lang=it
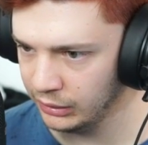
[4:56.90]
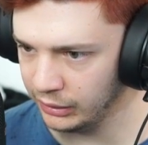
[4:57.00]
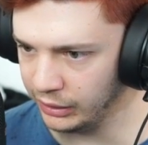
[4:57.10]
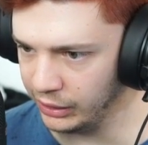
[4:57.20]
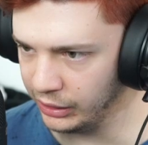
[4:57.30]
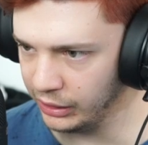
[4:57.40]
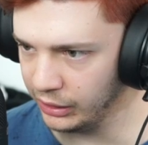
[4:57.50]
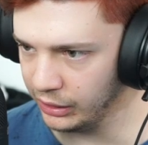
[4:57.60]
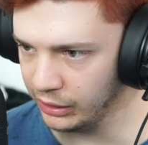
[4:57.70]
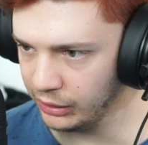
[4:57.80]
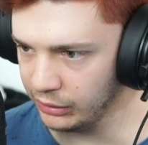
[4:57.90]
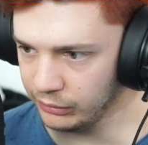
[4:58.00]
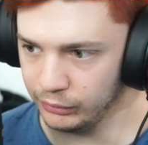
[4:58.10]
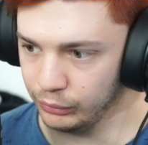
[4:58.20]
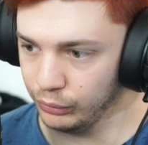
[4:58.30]
Eh,
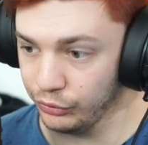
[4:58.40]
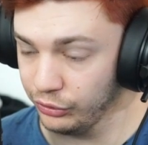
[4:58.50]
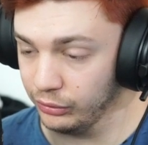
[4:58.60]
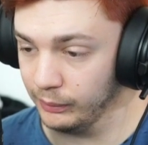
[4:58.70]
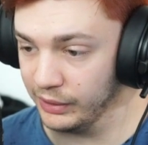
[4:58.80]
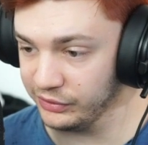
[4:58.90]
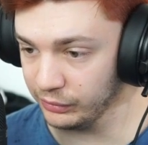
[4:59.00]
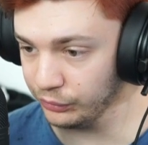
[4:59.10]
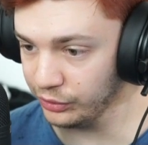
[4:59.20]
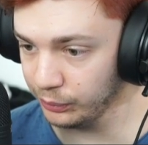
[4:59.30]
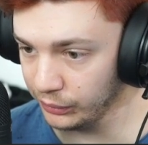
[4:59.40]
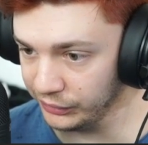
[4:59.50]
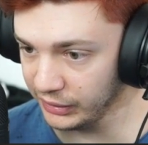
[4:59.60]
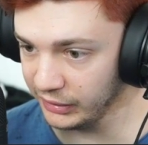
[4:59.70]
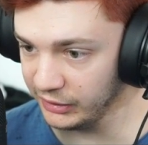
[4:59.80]
non, non lo so, basta così può
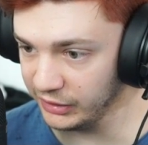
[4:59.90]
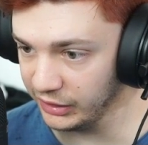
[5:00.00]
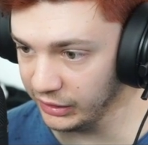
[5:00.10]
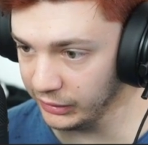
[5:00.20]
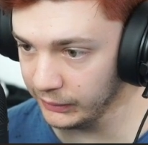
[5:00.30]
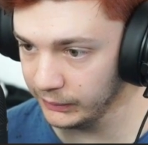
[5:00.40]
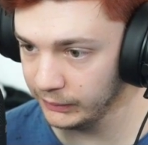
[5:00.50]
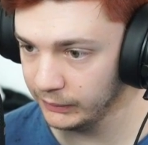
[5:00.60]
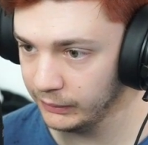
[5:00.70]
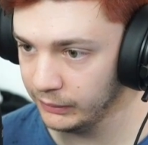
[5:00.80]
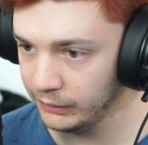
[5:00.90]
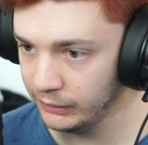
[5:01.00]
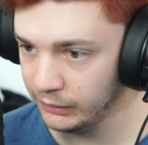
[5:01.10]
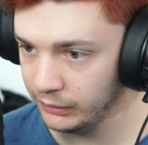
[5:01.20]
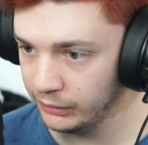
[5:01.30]
andare, direi
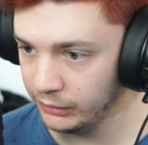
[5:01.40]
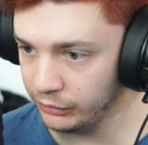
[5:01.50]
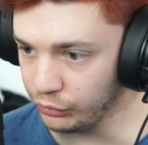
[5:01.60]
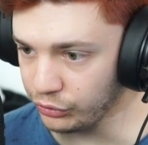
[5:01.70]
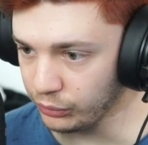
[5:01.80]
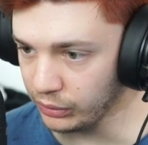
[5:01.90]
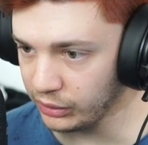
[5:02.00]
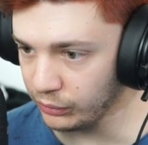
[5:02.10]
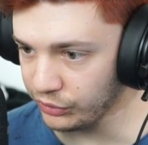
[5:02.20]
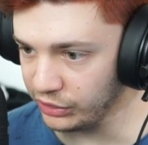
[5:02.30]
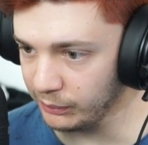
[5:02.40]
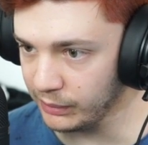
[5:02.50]
giusto qualcosa di